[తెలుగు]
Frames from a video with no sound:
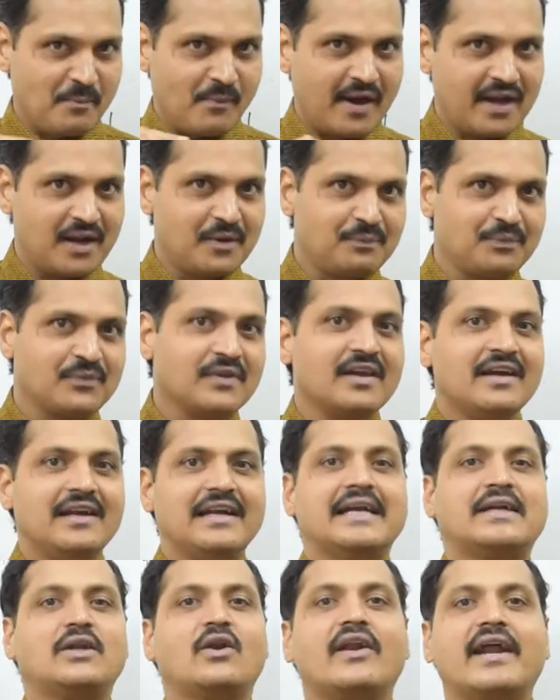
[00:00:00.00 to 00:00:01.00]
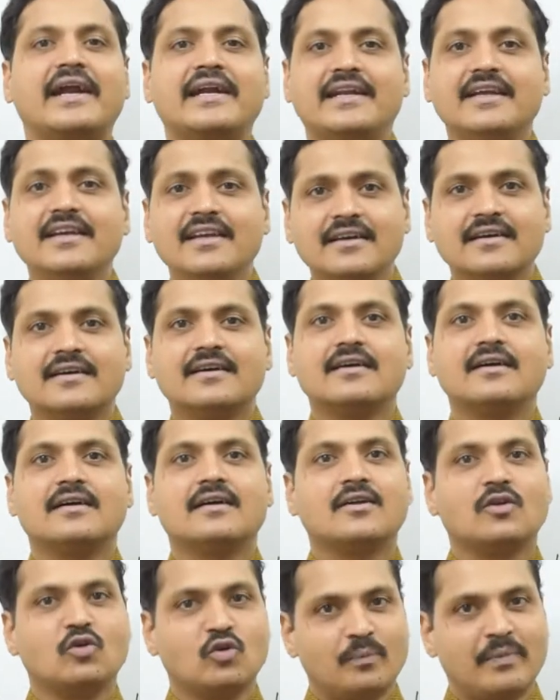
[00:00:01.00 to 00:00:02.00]
మనం లెటర్ రైటింగ్
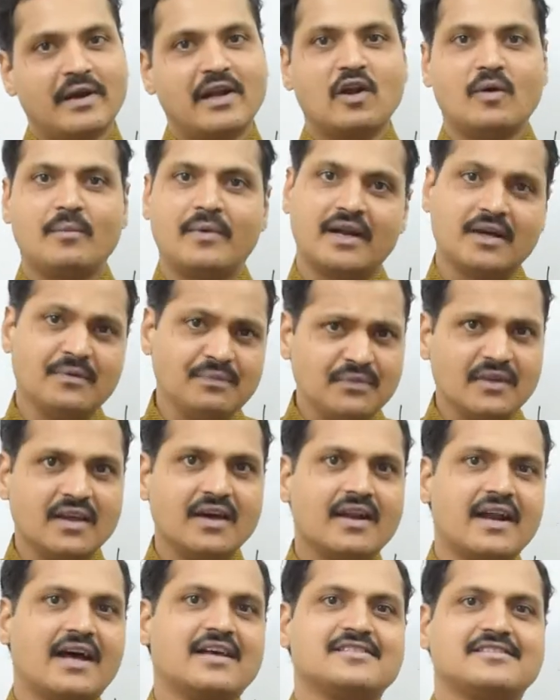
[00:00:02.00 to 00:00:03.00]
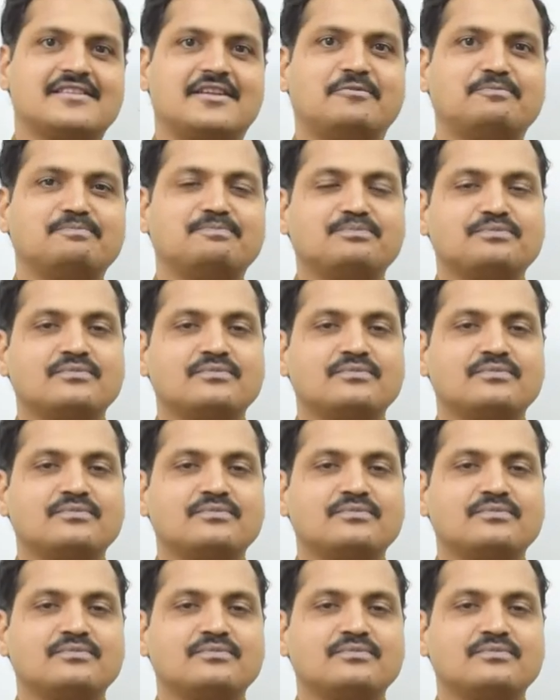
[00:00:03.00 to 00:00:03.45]
రూపంలో మనం రాస్తాం